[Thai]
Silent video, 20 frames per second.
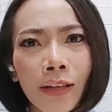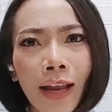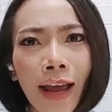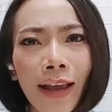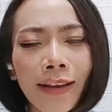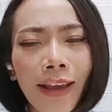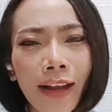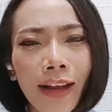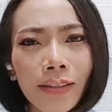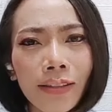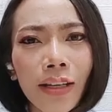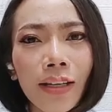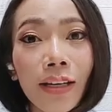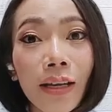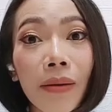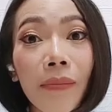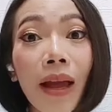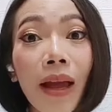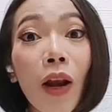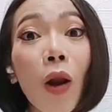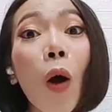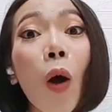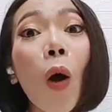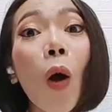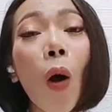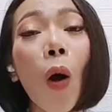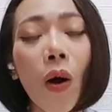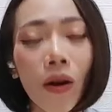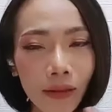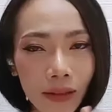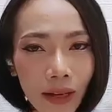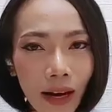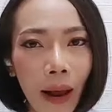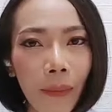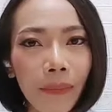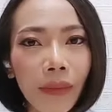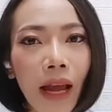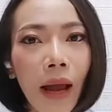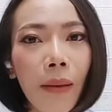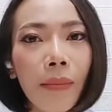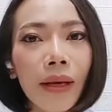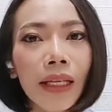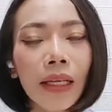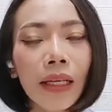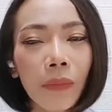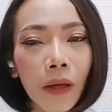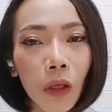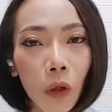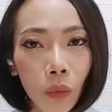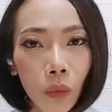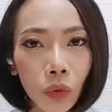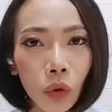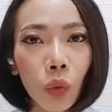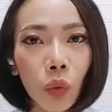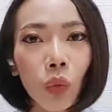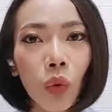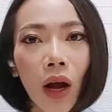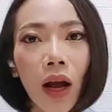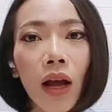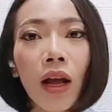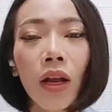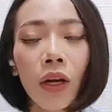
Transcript: ถ่ายแข็งจังเลยแม่ลองสลับนะคะมากินเป็นนมถั่ว